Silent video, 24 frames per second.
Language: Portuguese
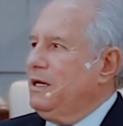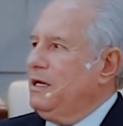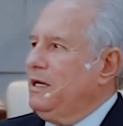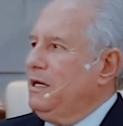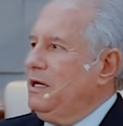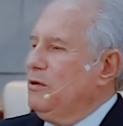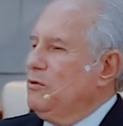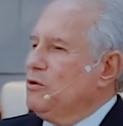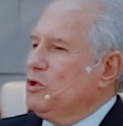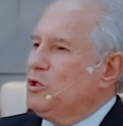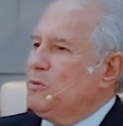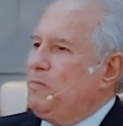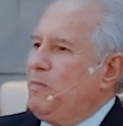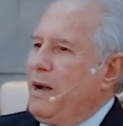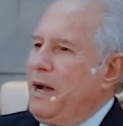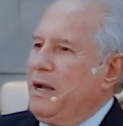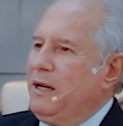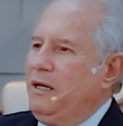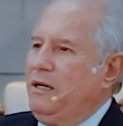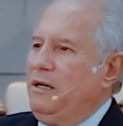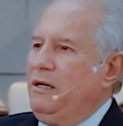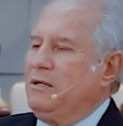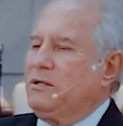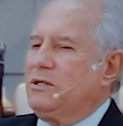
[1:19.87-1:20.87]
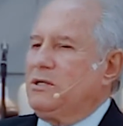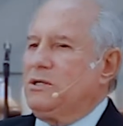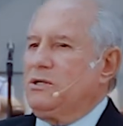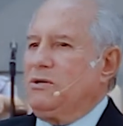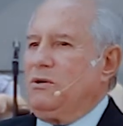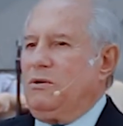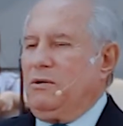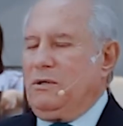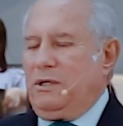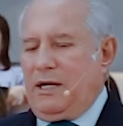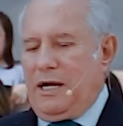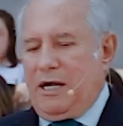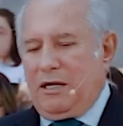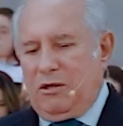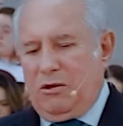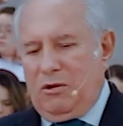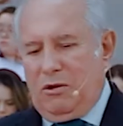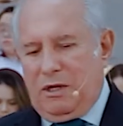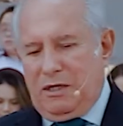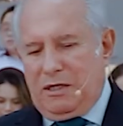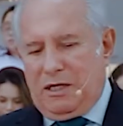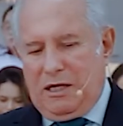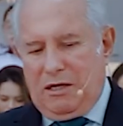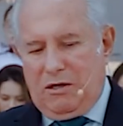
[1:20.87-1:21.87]
e nos países onde
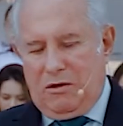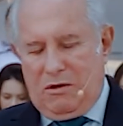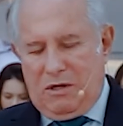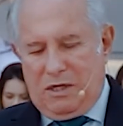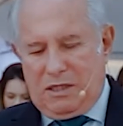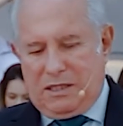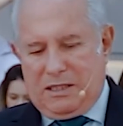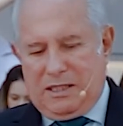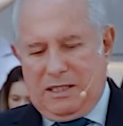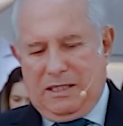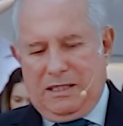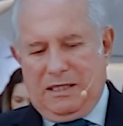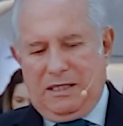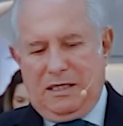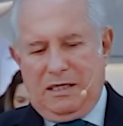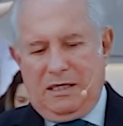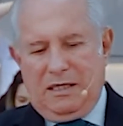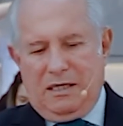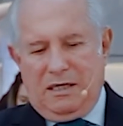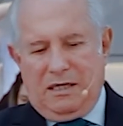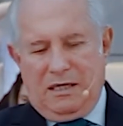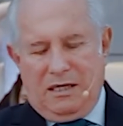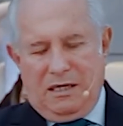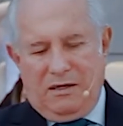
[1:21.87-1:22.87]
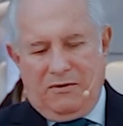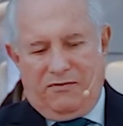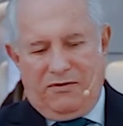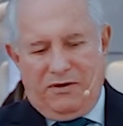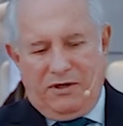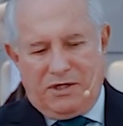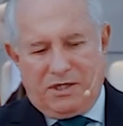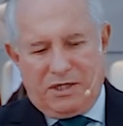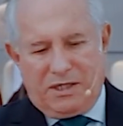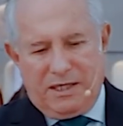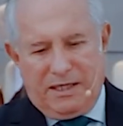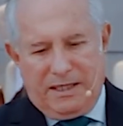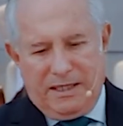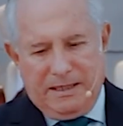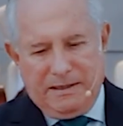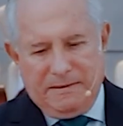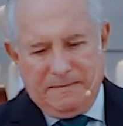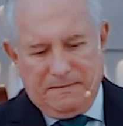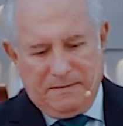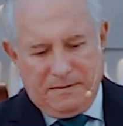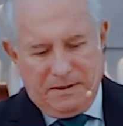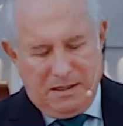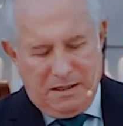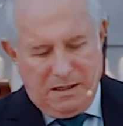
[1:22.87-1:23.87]
adota a nossa revista,
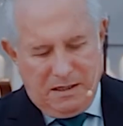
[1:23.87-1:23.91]
né?